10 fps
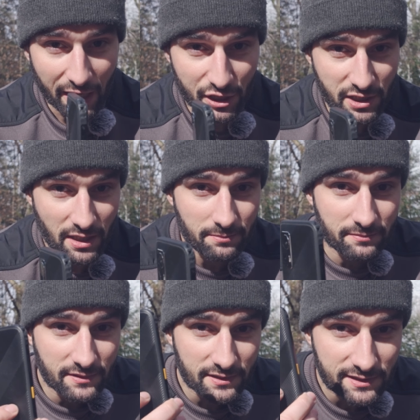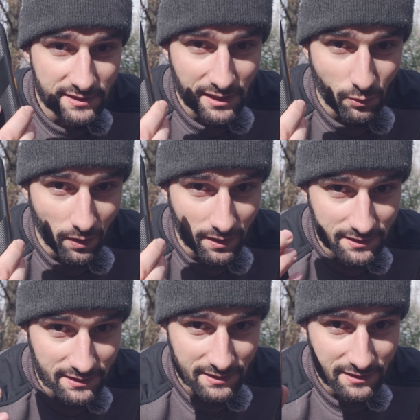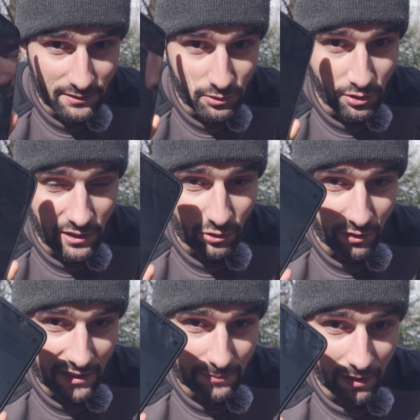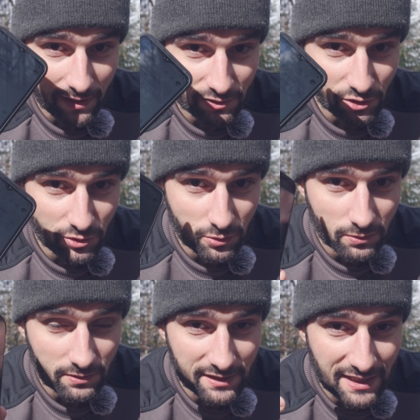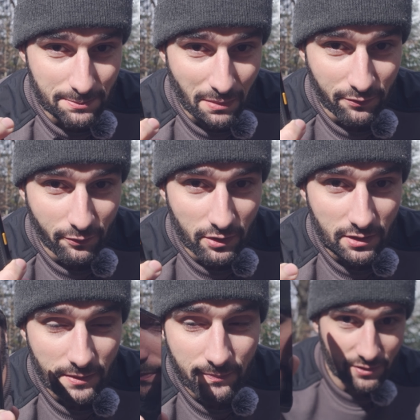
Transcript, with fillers: AGM, c'est quoi Ceux qui ne connaissent pas, ce sont des smartphones.